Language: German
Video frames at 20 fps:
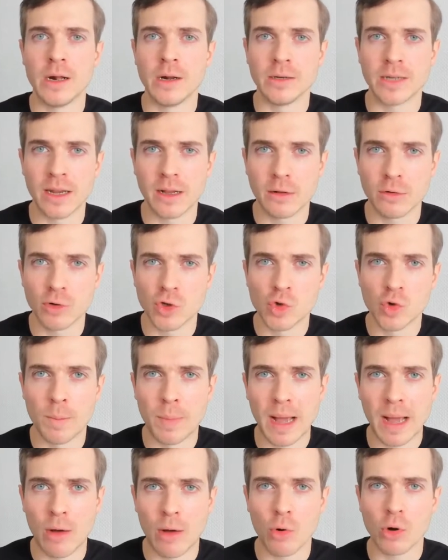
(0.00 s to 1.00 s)
Deine Klausur
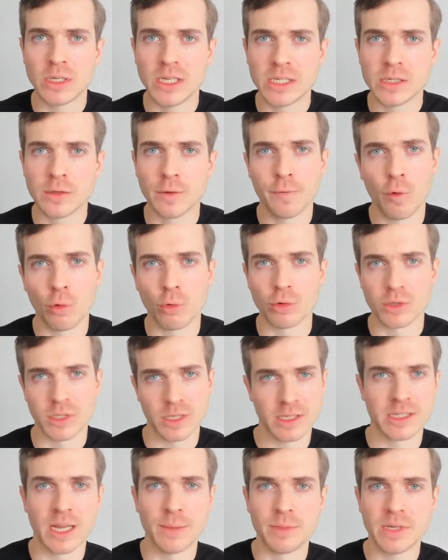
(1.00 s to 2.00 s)
braucht diesen Fokus.
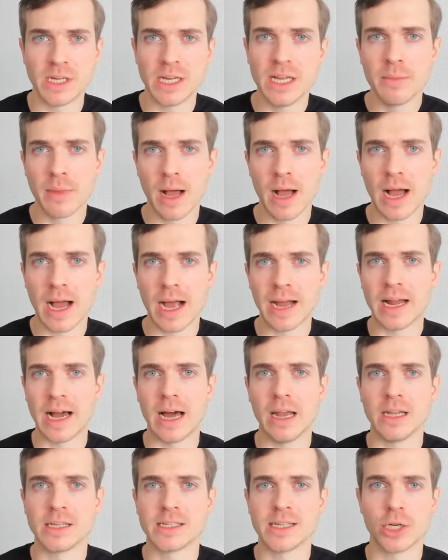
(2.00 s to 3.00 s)
Es gibt immer eine
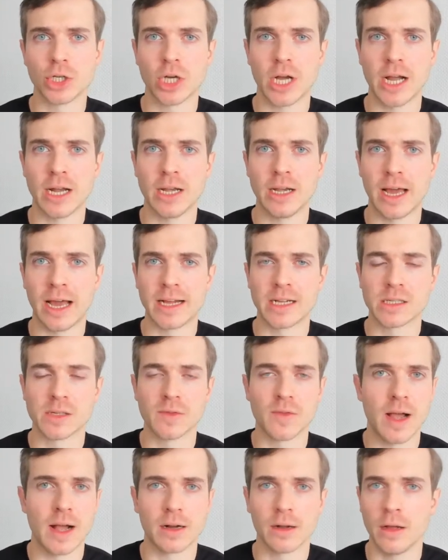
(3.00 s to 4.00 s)
alles entscheidende
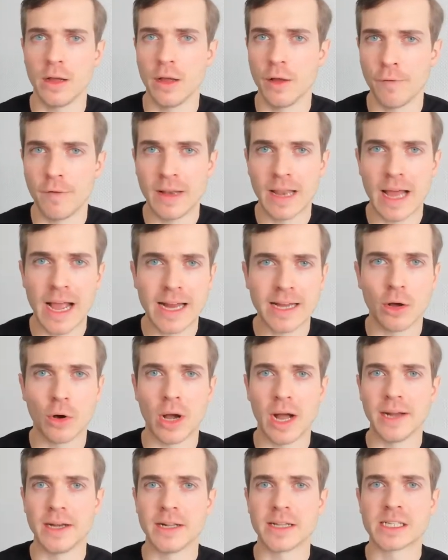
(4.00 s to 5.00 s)
Rechtsfrage, vielleicht auch
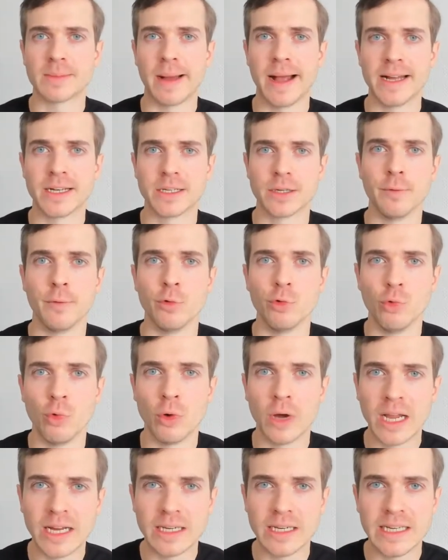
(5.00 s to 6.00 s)
eine zweite, wo du
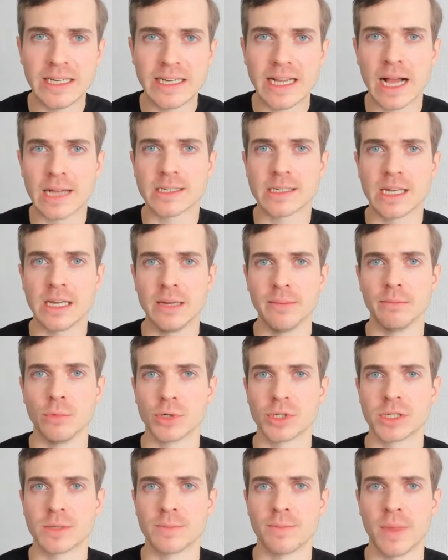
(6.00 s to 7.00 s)
richtig Gas geben
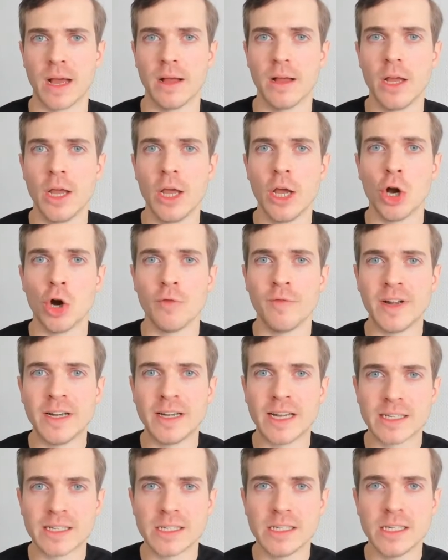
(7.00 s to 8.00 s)
musst. Ja? Und wenn
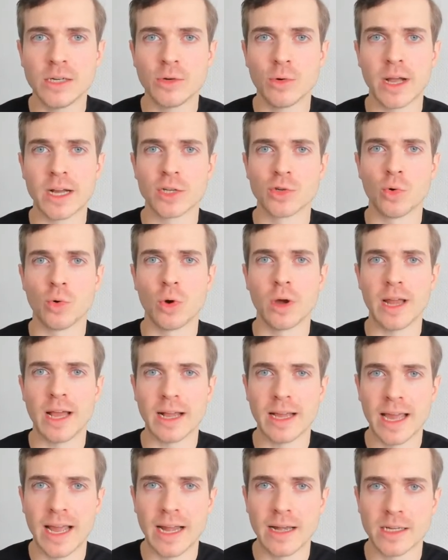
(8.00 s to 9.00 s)
das die Korrektorin
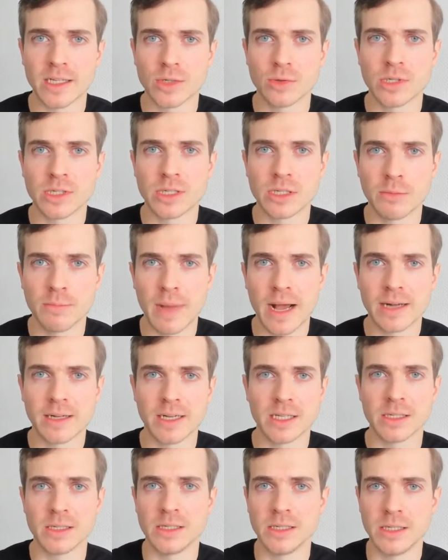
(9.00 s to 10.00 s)
erkennt, dass du das gemacht
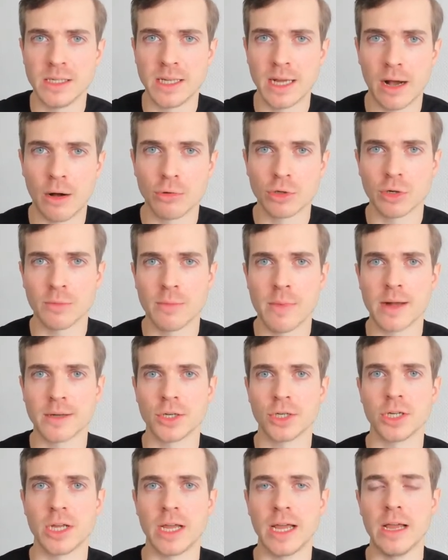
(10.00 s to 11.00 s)
hast, ist sie dir
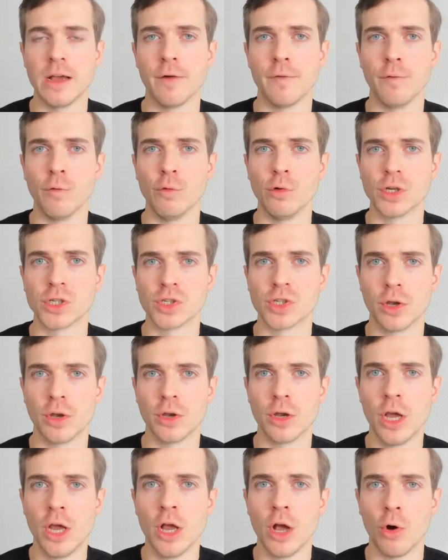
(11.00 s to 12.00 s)
automatisch eher
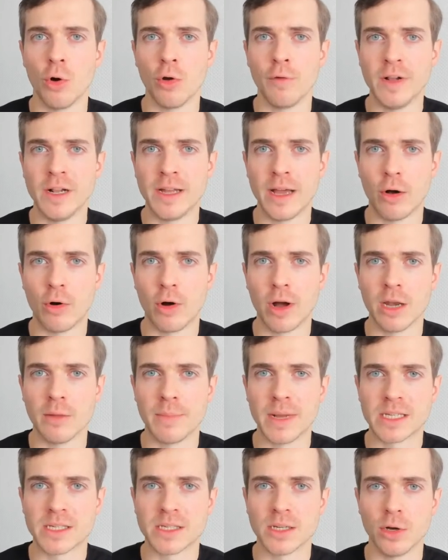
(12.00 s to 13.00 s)
wohlgesonnen und will dir auch eine
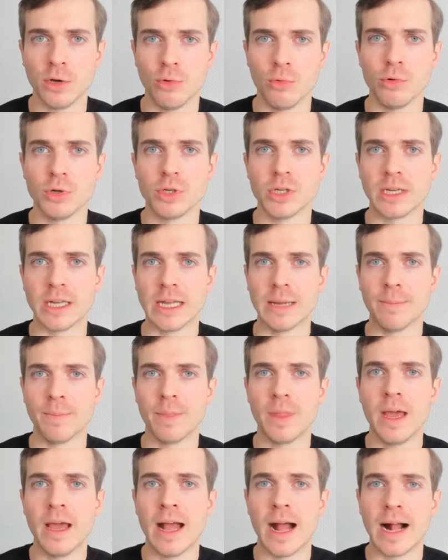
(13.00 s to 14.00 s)
bessere Note
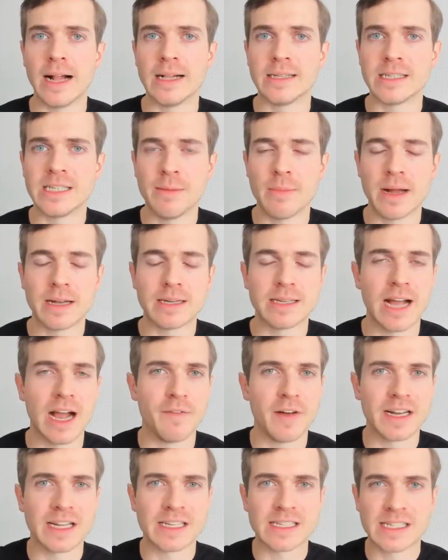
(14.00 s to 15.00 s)
geben, als jemand, der
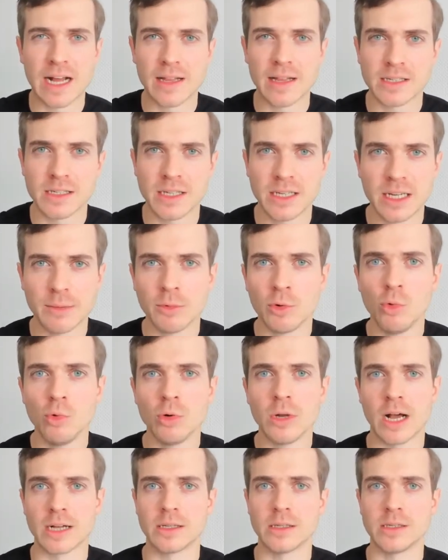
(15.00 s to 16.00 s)
einfach das ganze Ding im
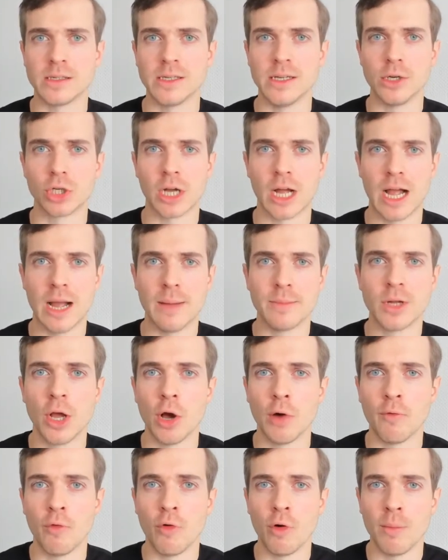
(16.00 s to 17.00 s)
Gutachtenstil schreibt,
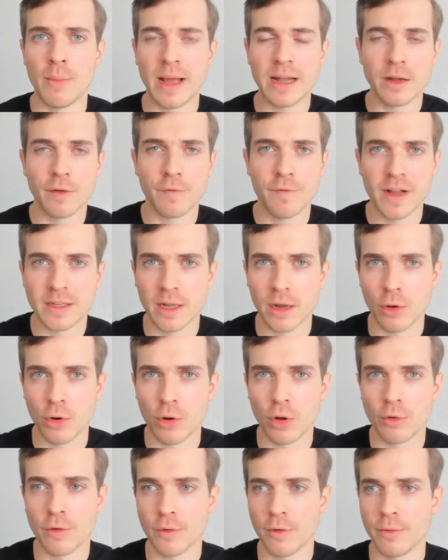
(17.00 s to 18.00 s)
wo im Endeffekt dann auch
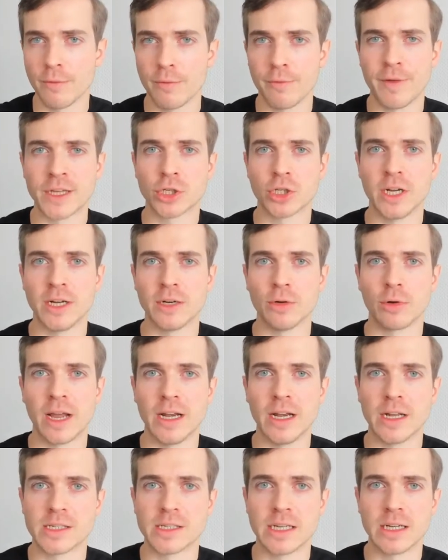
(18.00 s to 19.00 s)
noch äh, feststeht, okay,
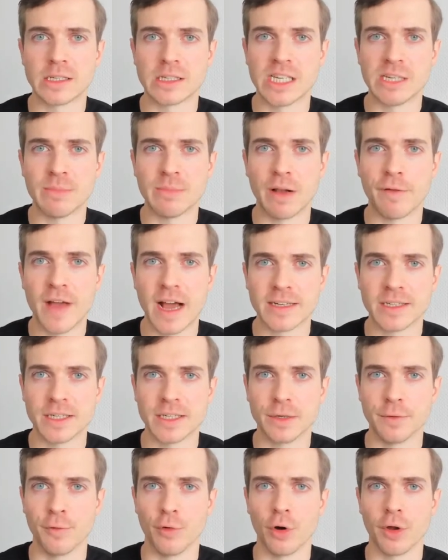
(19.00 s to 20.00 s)
das Ding ist nicht mal fertig
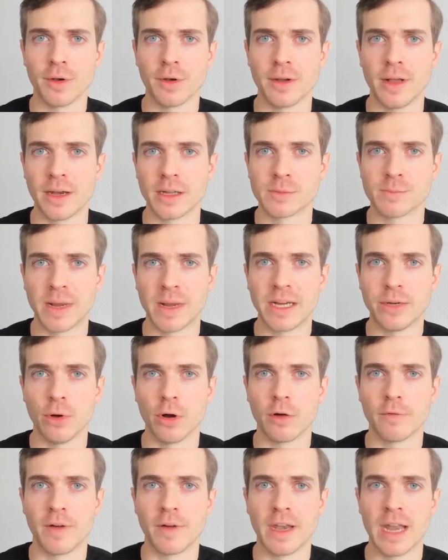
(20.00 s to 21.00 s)
geworden. Ja, das bricht
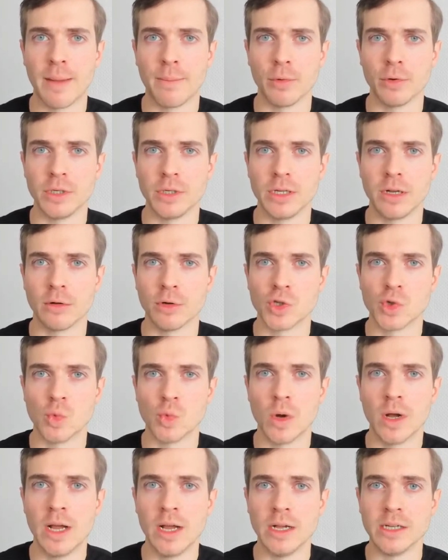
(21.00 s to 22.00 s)
irgendwann ab und die
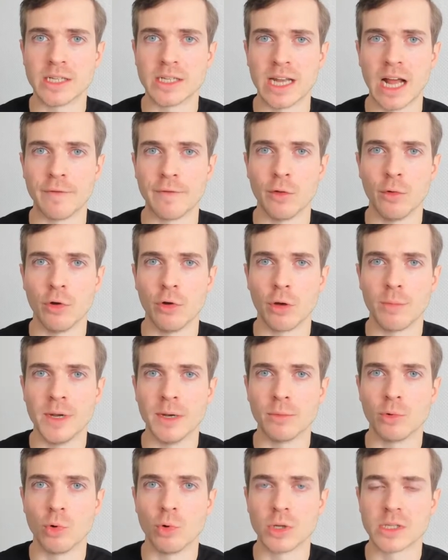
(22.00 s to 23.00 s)
Klausur ist dann einfach nur noch mit
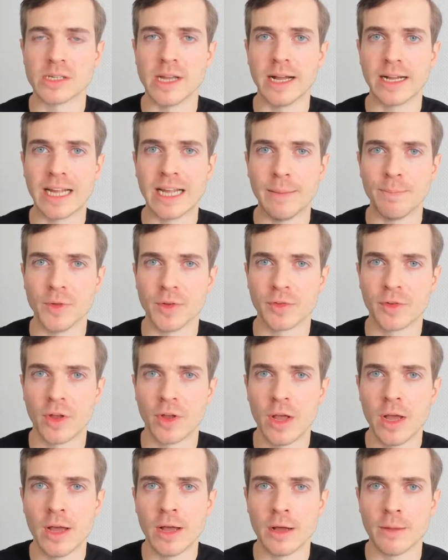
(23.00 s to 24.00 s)
einem kurzen Ergebnis
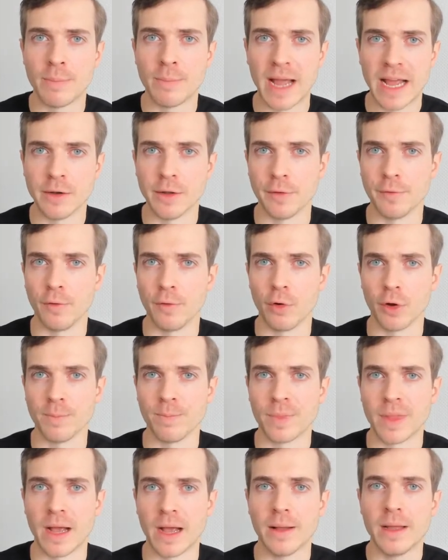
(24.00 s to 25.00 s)
beendet worden.
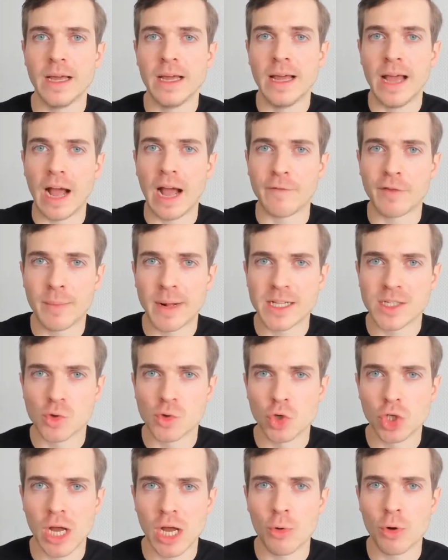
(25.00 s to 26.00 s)
Ja? Einfach mal
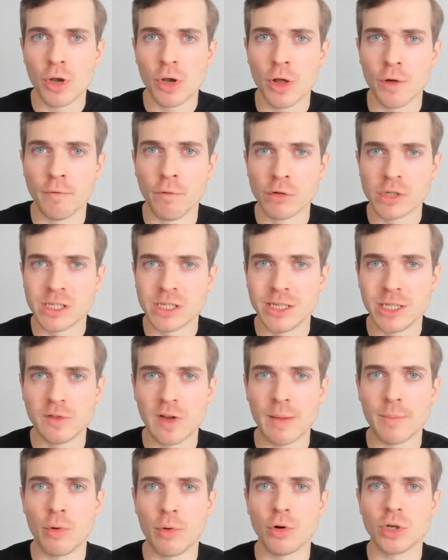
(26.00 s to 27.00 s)
zu schauen, wo sind die
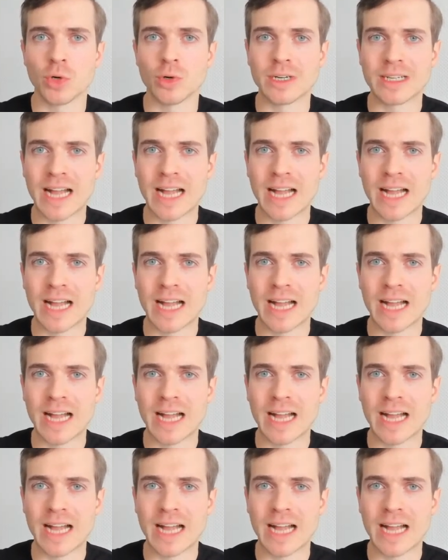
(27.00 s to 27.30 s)
Schwerpunkte und